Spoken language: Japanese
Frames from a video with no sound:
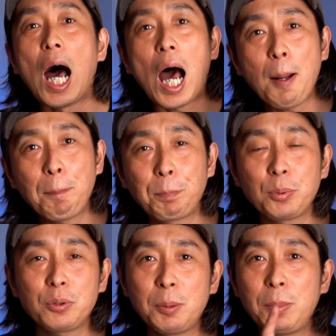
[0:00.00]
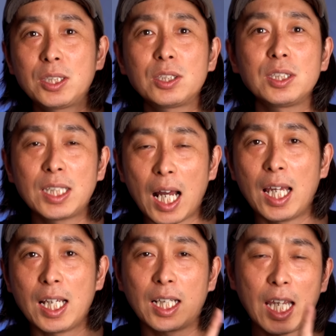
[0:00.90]
アップルに貢いだ、
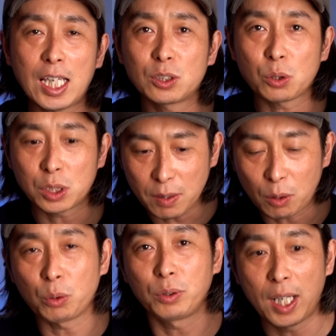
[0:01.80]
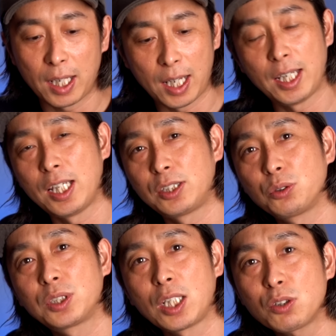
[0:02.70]
えケースとしてはこのね、えー、
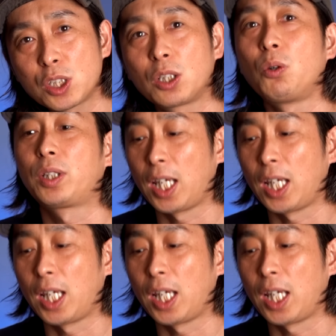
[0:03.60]
純正のシリコン